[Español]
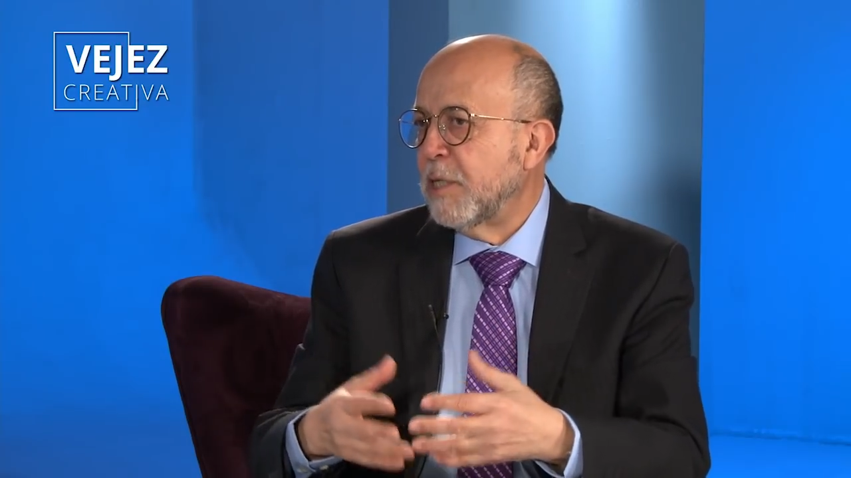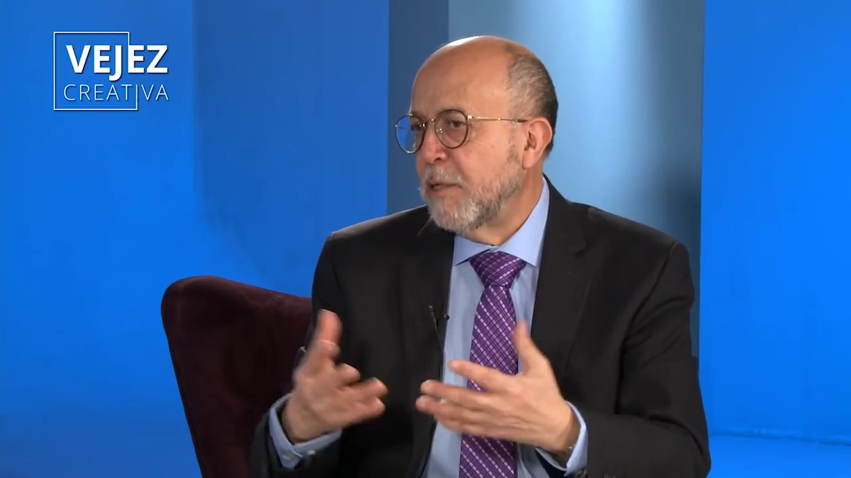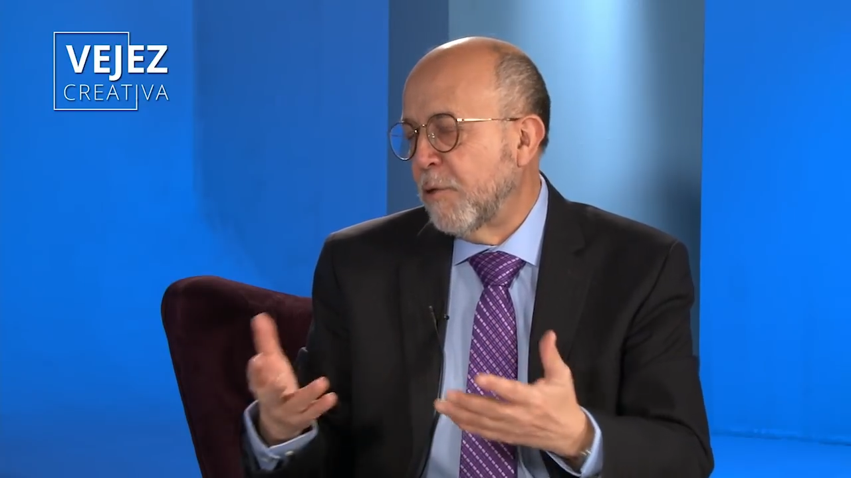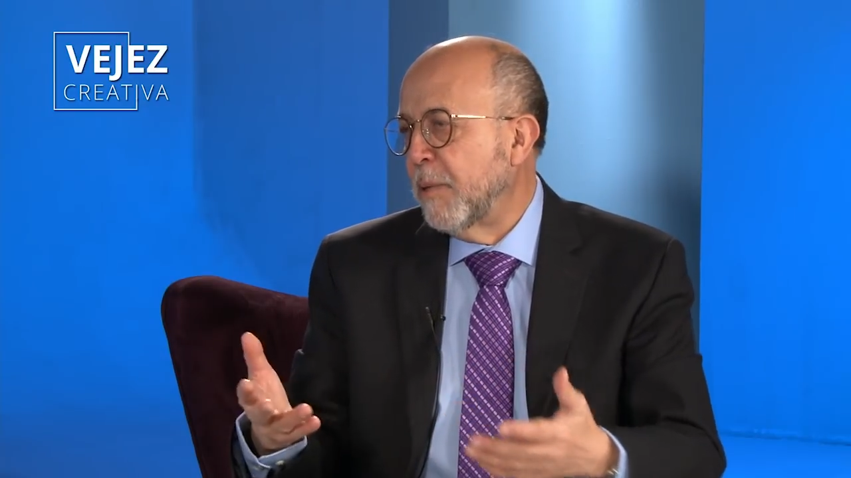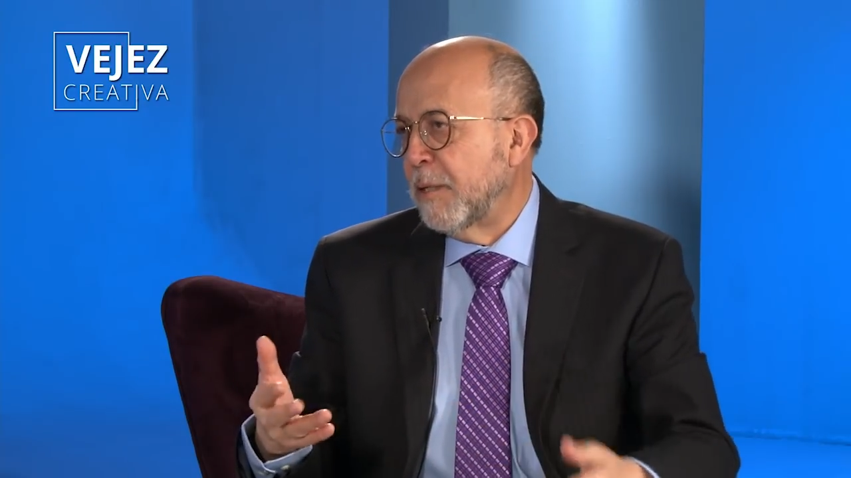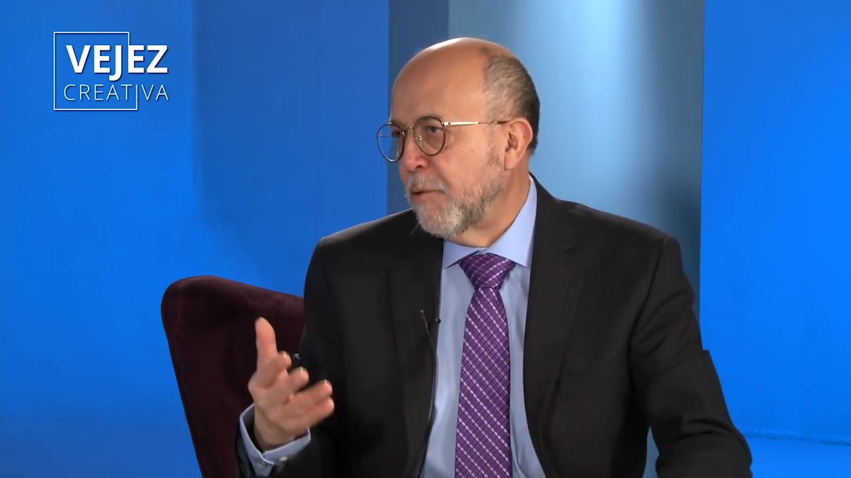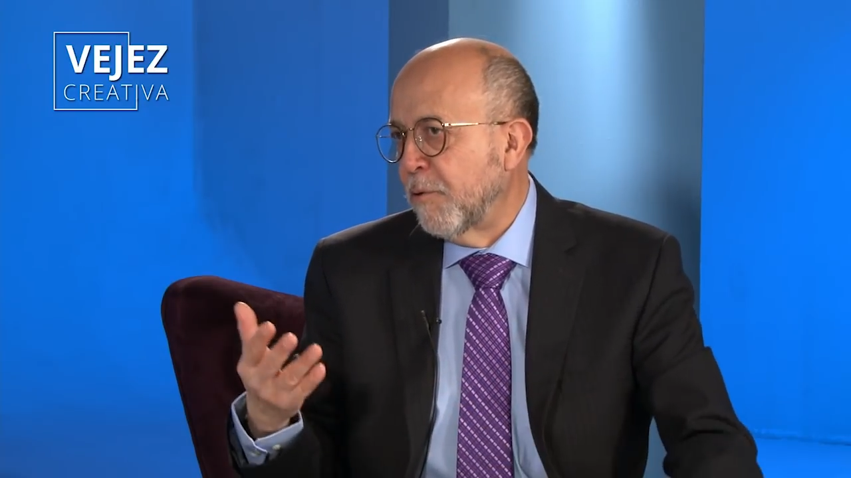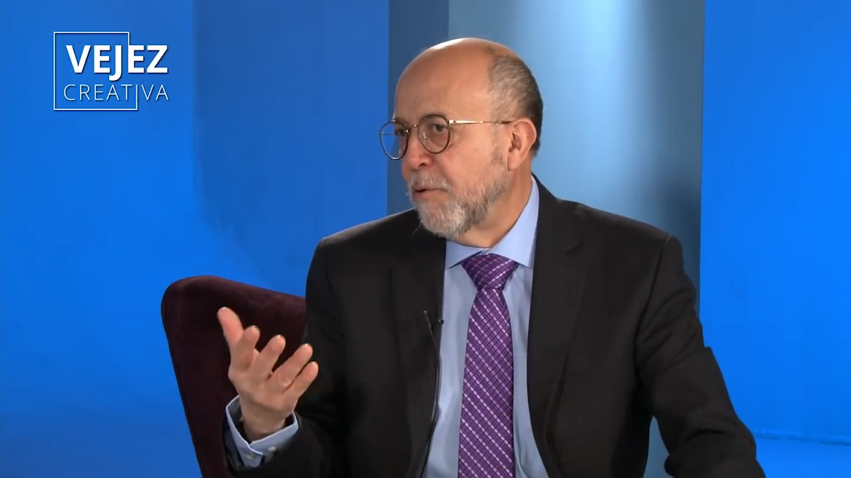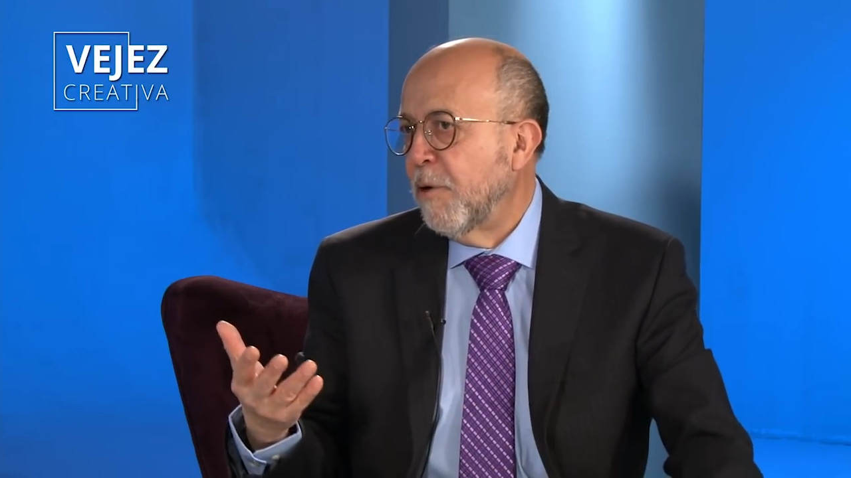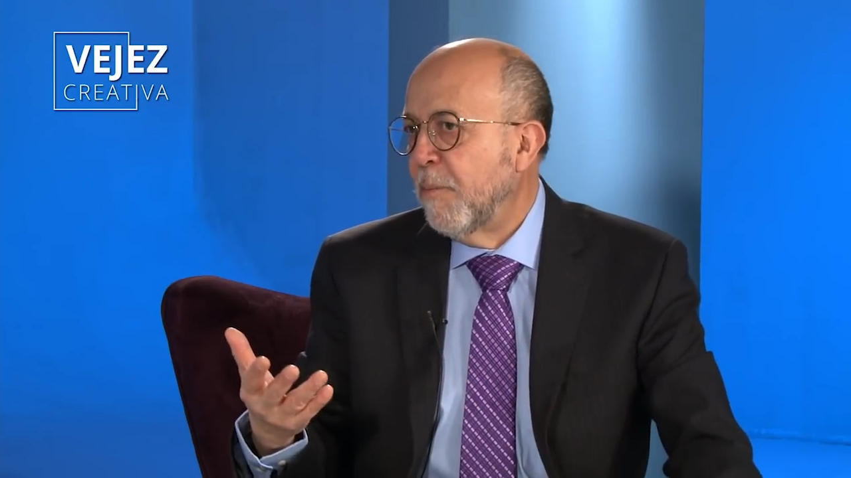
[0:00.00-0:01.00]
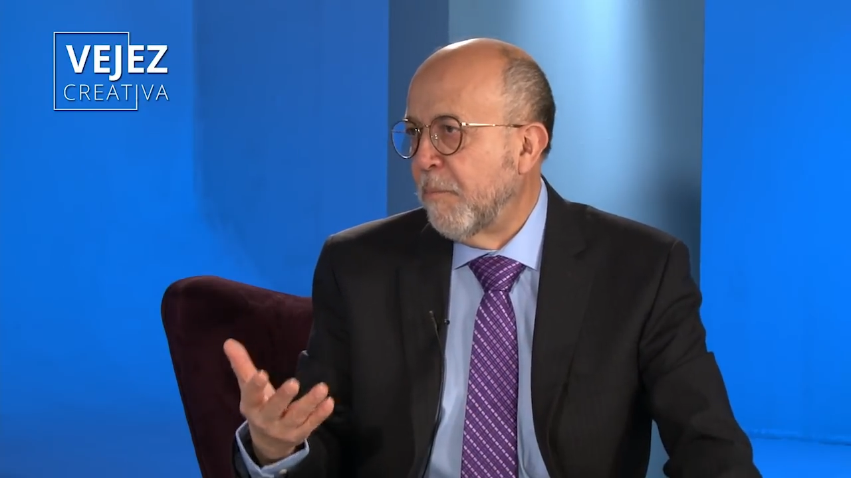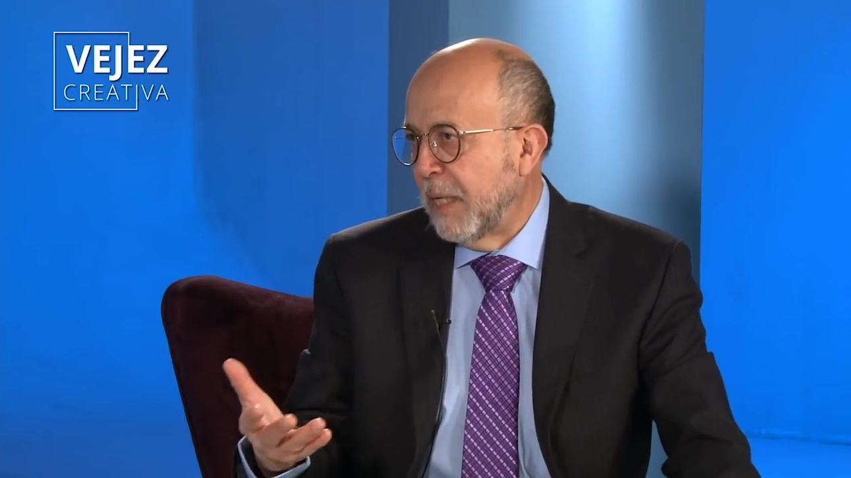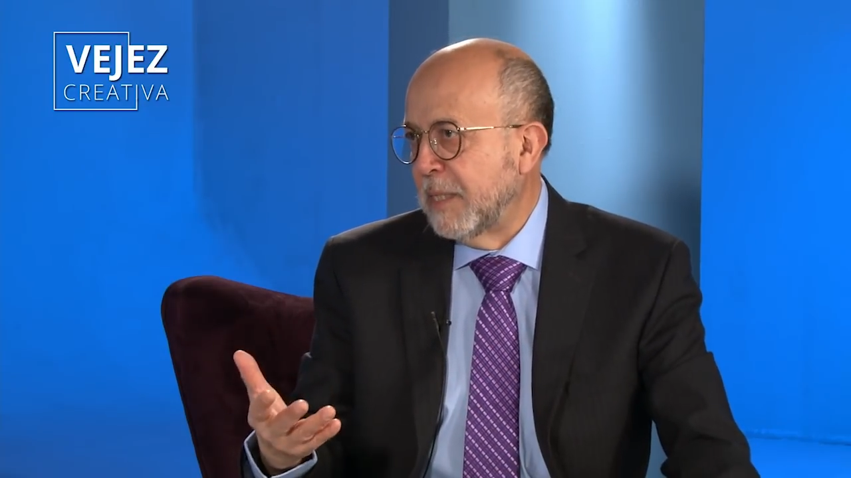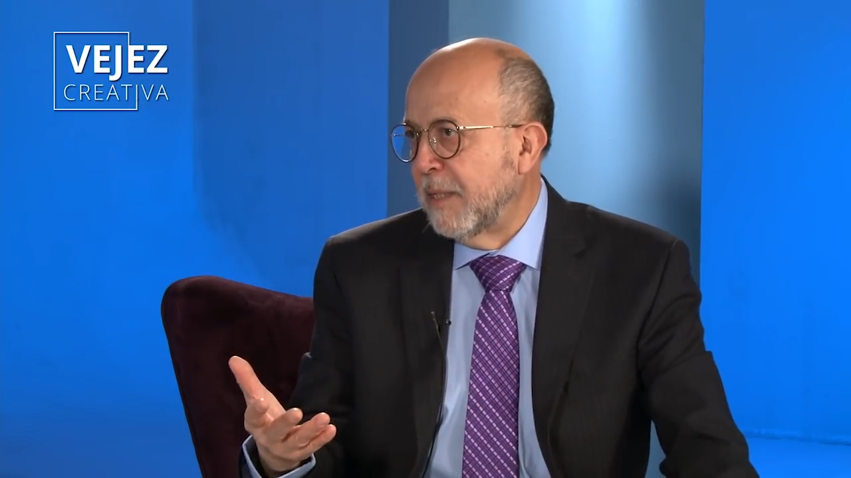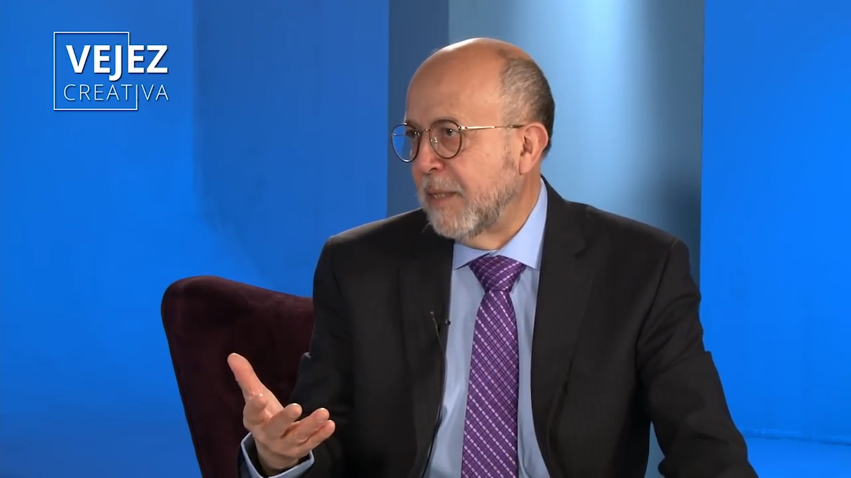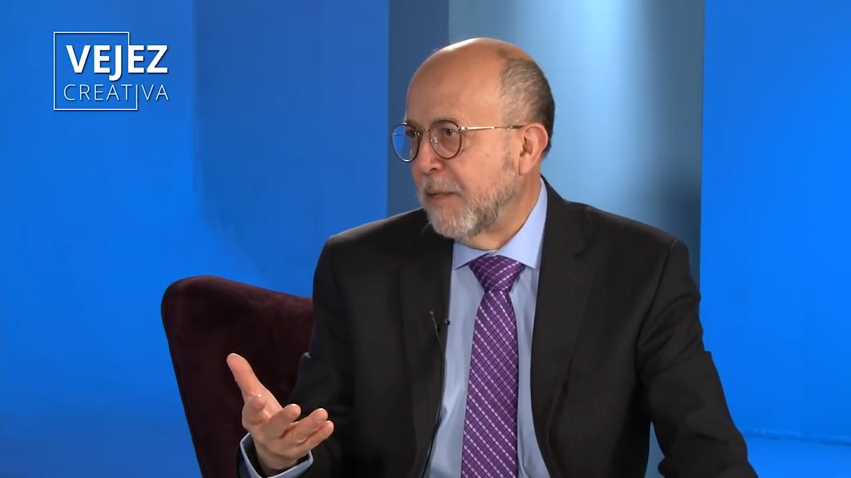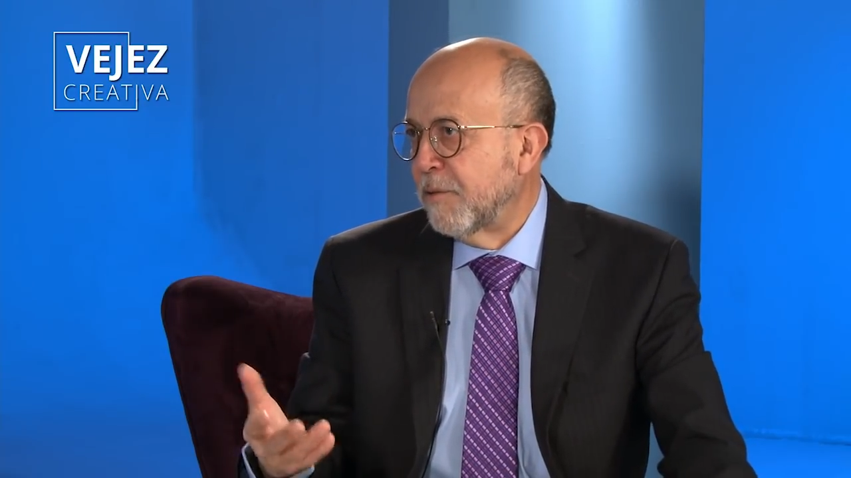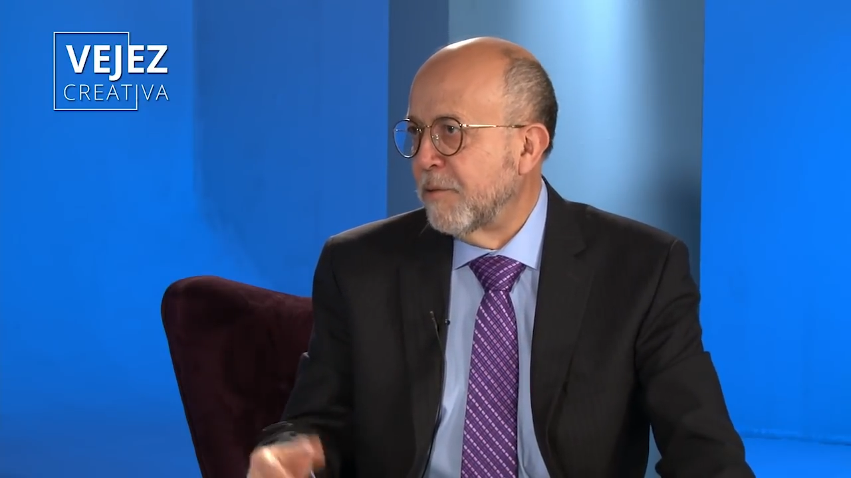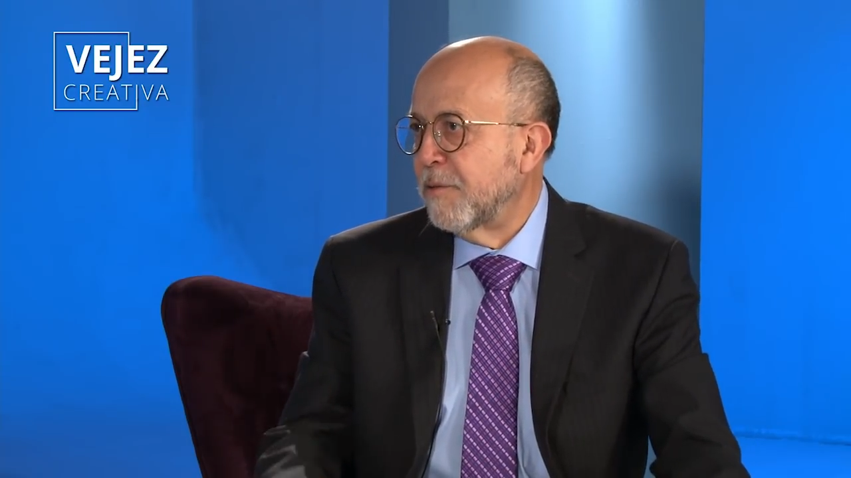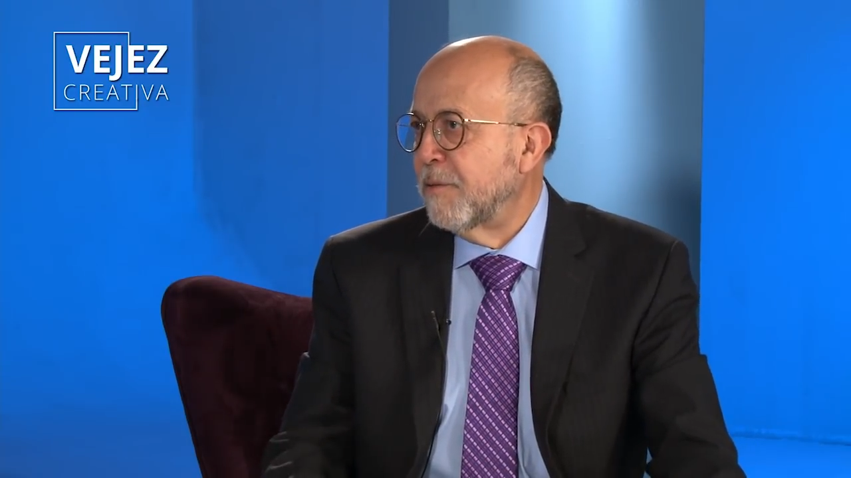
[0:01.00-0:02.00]
y sobre todo
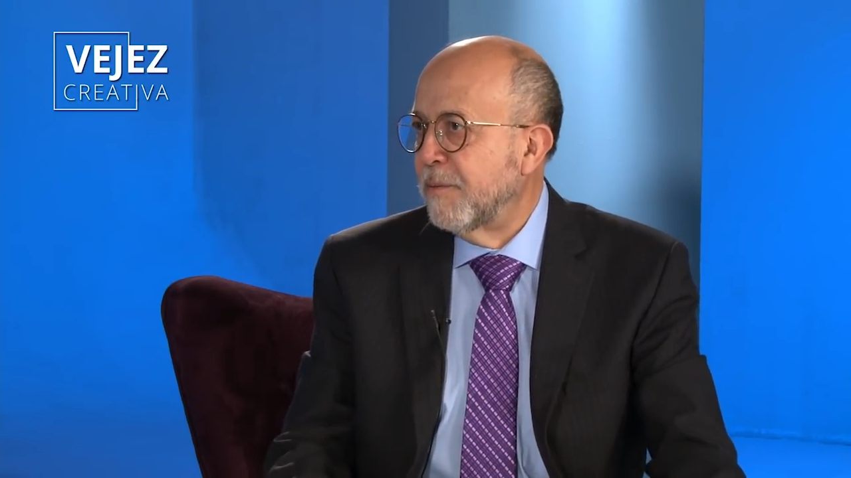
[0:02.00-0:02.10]
placenteros.